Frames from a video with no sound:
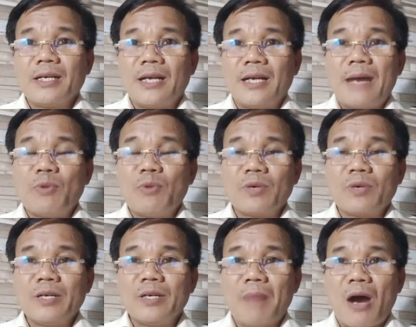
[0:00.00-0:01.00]
là một
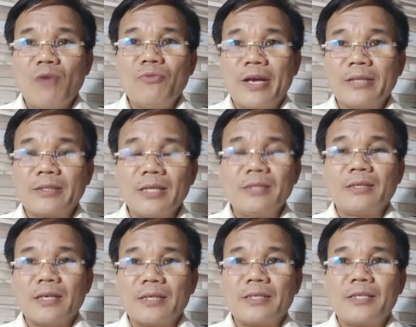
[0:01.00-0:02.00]
người bảo vệ tích cực